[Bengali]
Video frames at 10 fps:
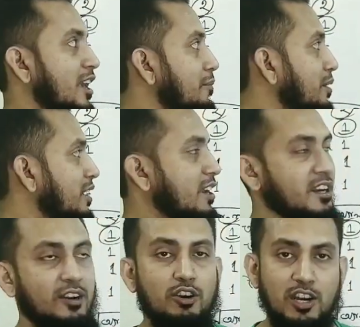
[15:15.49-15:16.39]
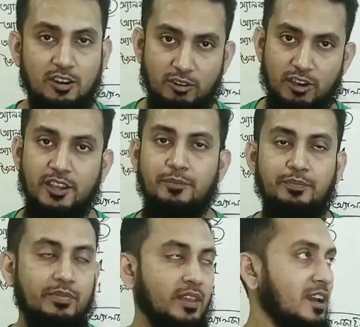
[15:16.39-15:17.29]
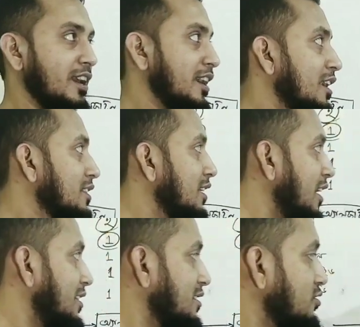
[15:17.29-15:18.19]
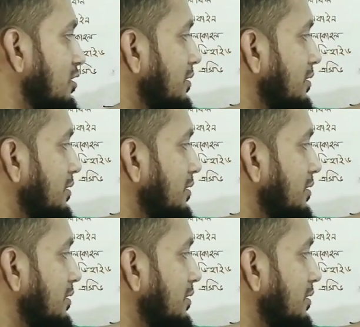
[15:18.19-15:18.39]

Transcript: এই বিক্রিয়াটা ঘটানো হয় হ্যাঁ তাহলে এটা যেহেতু